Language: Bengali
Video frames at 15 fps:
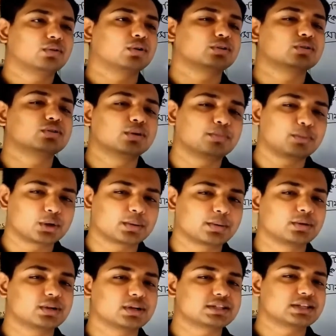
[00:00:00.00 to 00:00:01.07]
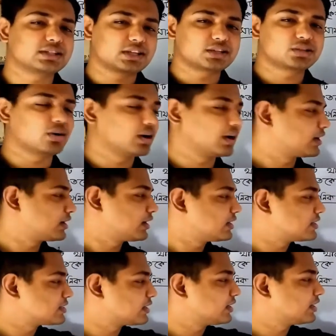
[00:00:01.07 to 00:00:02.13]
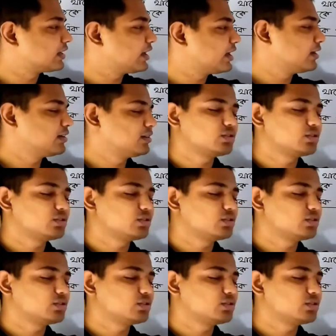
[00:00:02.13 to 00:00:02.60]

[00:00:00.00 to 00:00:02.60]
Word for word: কতগুলো পরমাণু আছে সেই সংখ্যাটা নিচে লিখে